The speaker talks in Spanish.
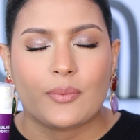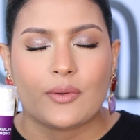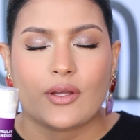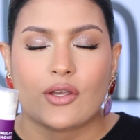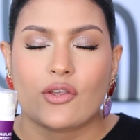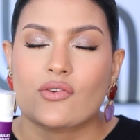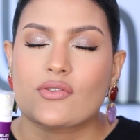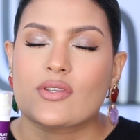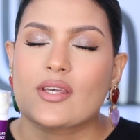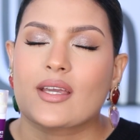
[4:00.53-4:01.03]

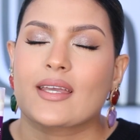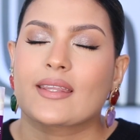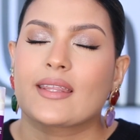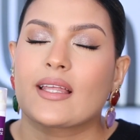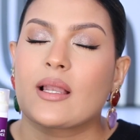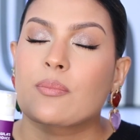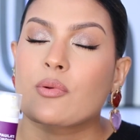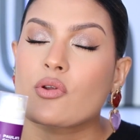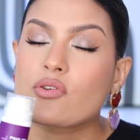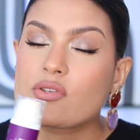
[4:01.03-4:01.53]
porque yo sé que este
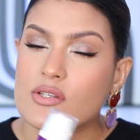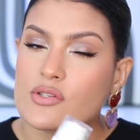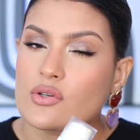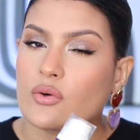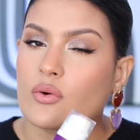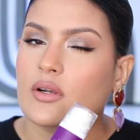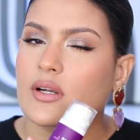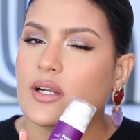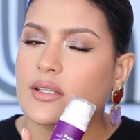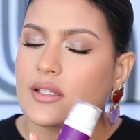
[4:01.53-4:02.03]
es el
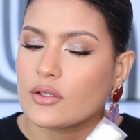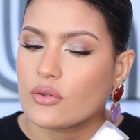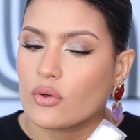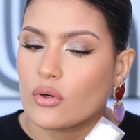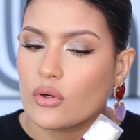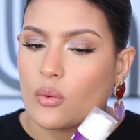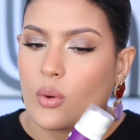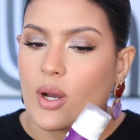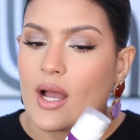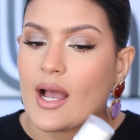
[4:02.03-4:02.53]
proceso con el
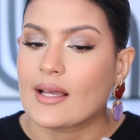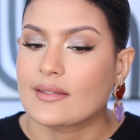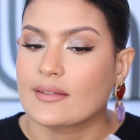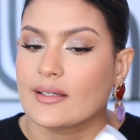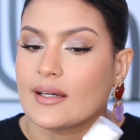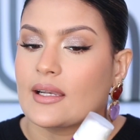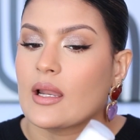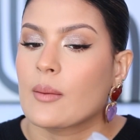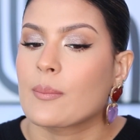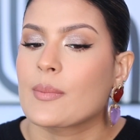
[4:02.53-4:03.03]
retinol
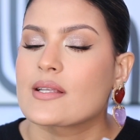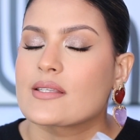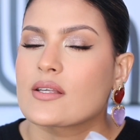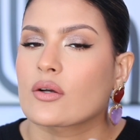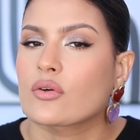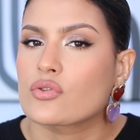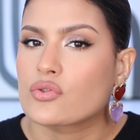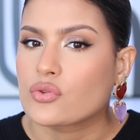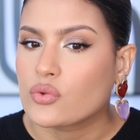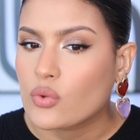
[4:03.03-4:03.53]
hasta que la piel se
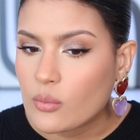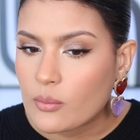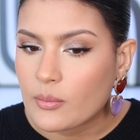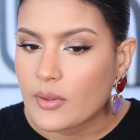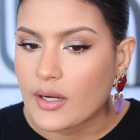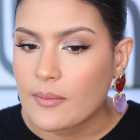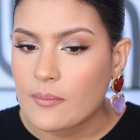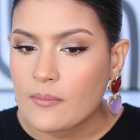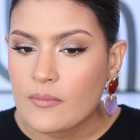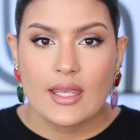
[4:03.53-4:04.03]

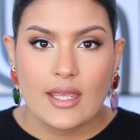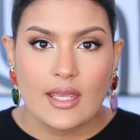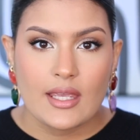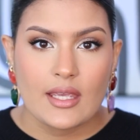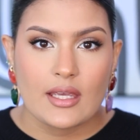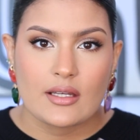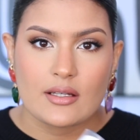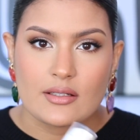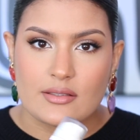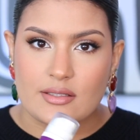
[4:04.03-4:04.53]
acostumbre.
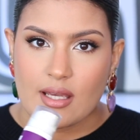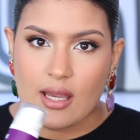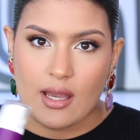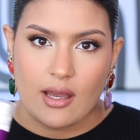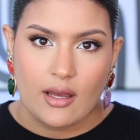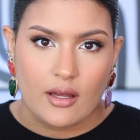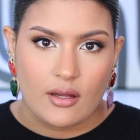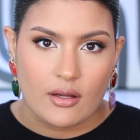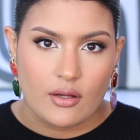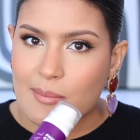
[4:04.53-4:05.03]
Y
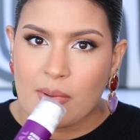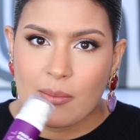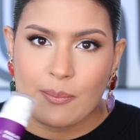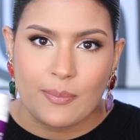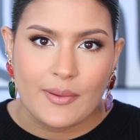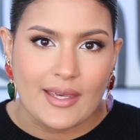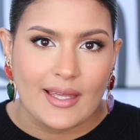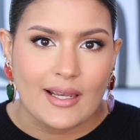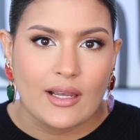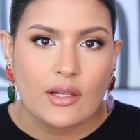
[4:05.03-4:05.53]
ya mi
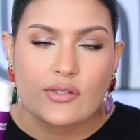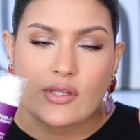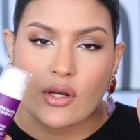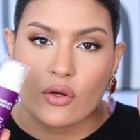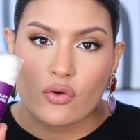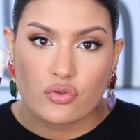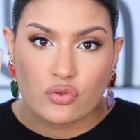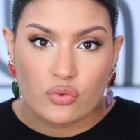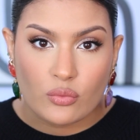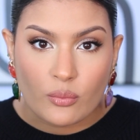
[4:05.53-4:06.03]
piel se
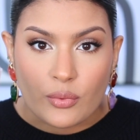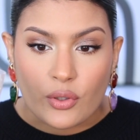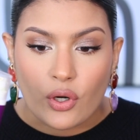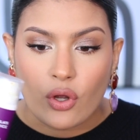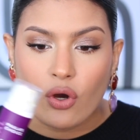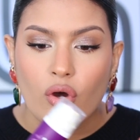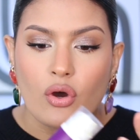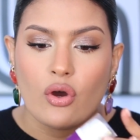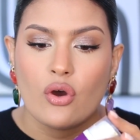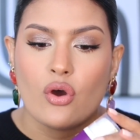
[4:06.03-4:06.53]

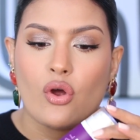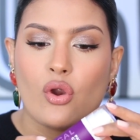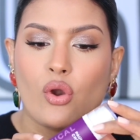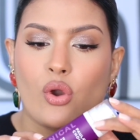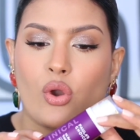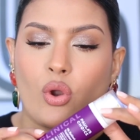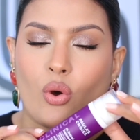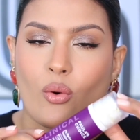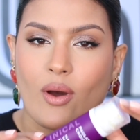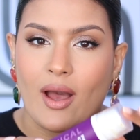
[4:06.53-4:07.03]
acostumbró,
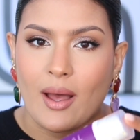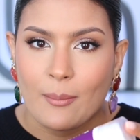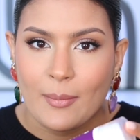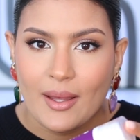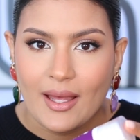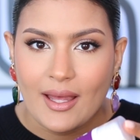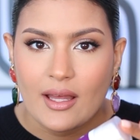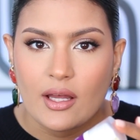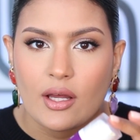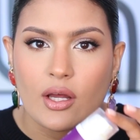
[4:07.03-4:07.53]
lo
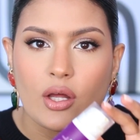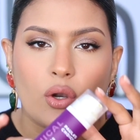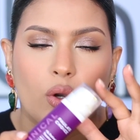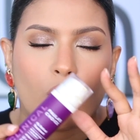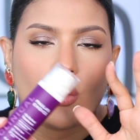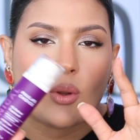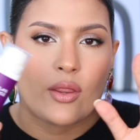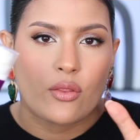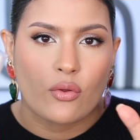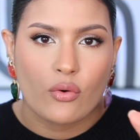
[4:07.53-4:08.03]
ama,
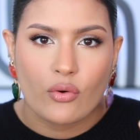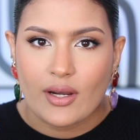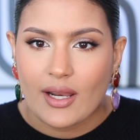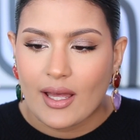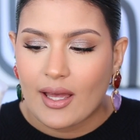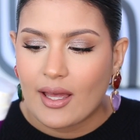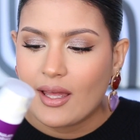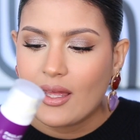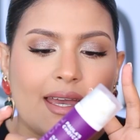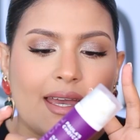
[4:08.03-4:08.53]
lo
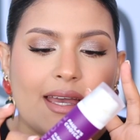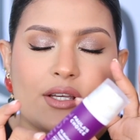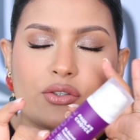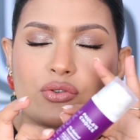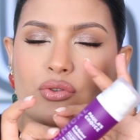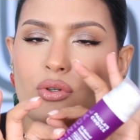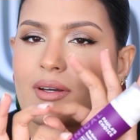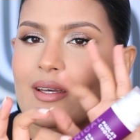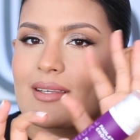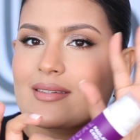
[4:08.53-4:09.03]
adora,
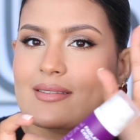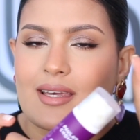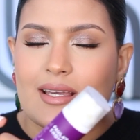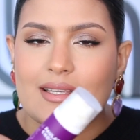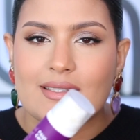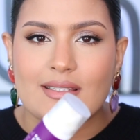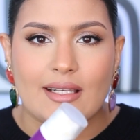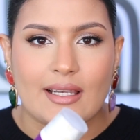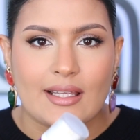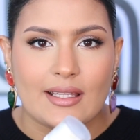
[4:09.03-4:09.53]
esto es
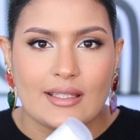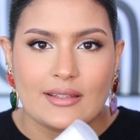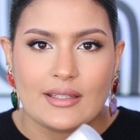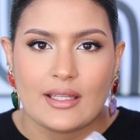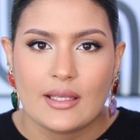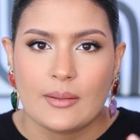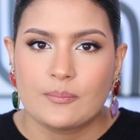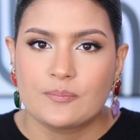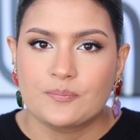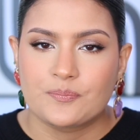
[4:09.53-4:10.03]

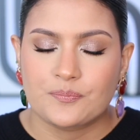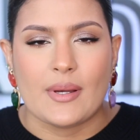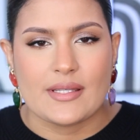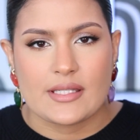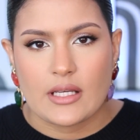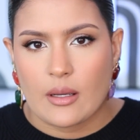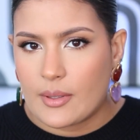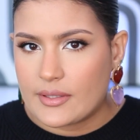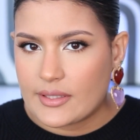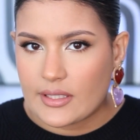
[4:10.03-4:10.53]
excelente
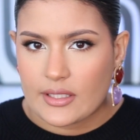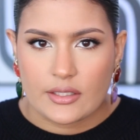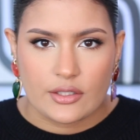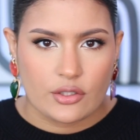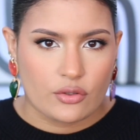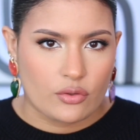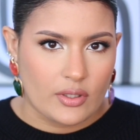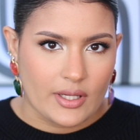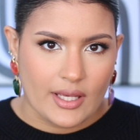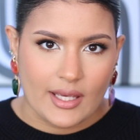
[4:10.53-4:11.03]
Básicamente el
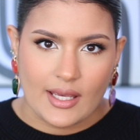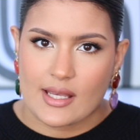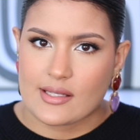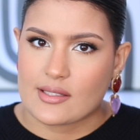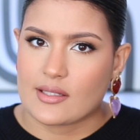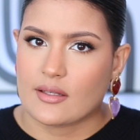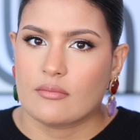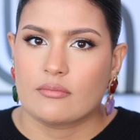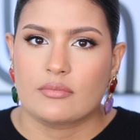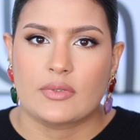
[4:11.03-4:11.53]
retinol que
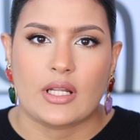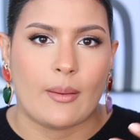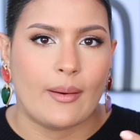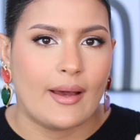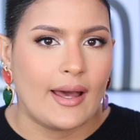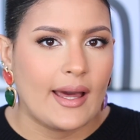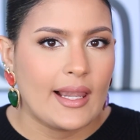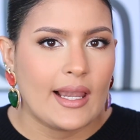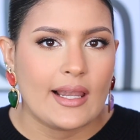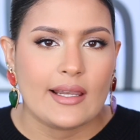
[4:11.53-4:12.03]
hace,
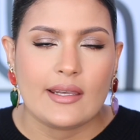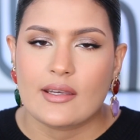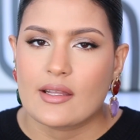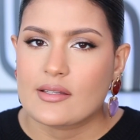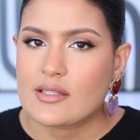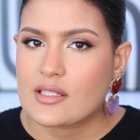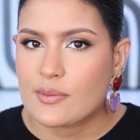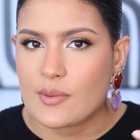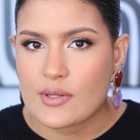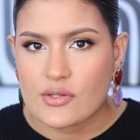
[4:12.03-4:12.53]
trabaja las
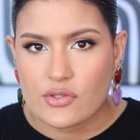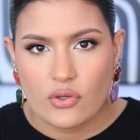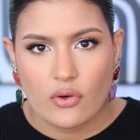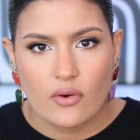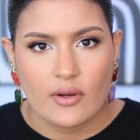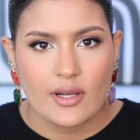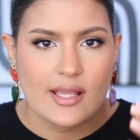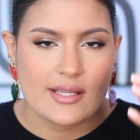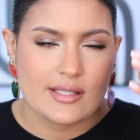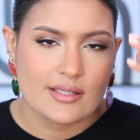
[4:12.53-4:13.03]
líneas de
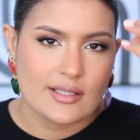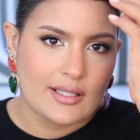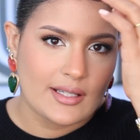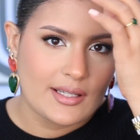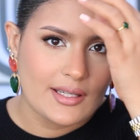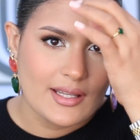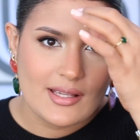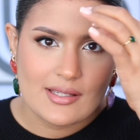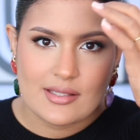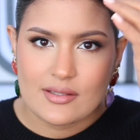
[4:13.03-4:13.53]
expresión, las
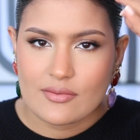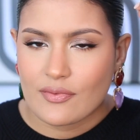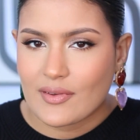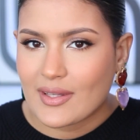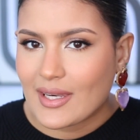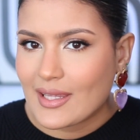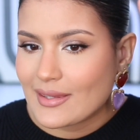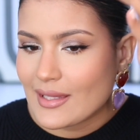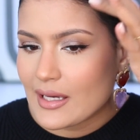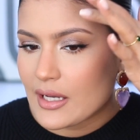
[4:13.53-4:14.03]
líneas
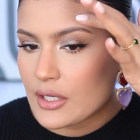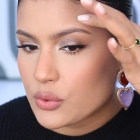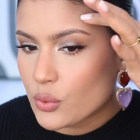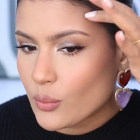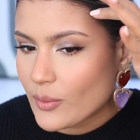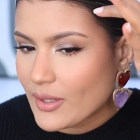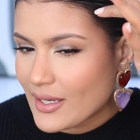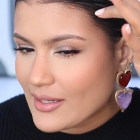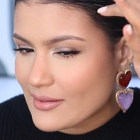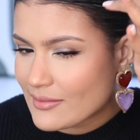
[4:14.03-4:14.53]
finitas que
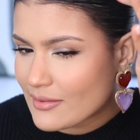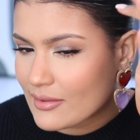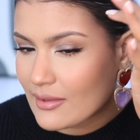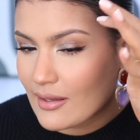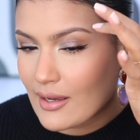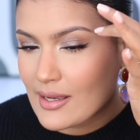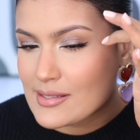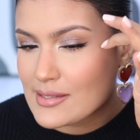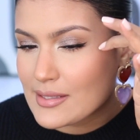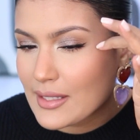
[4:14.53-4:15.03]
tú ves que te
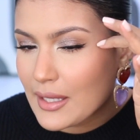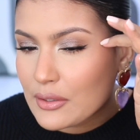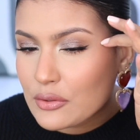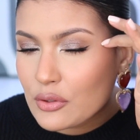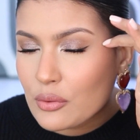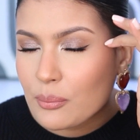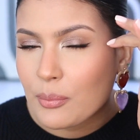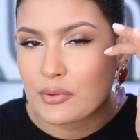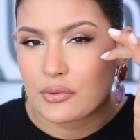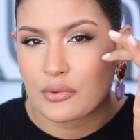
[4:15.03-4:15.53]
están
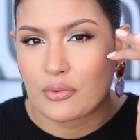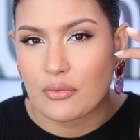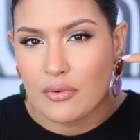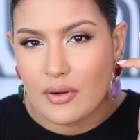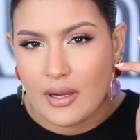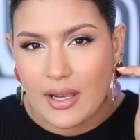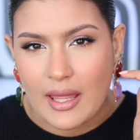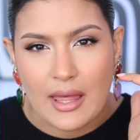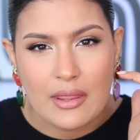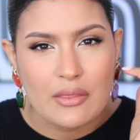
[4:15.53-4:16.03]
haciendo por
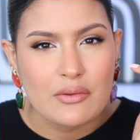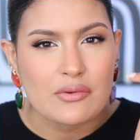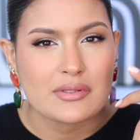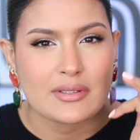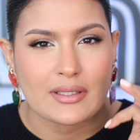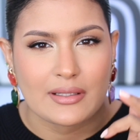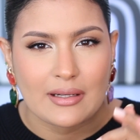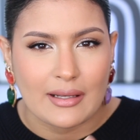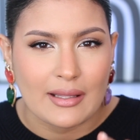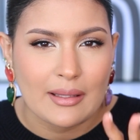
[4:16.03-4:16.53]
todos lados
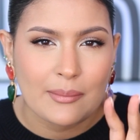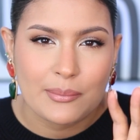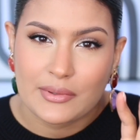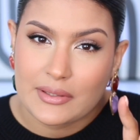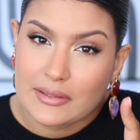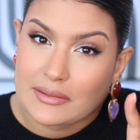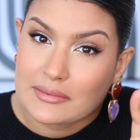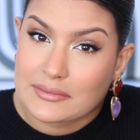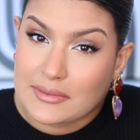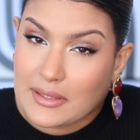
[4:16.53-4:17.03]

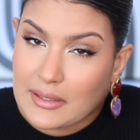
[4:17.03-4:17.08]
Porque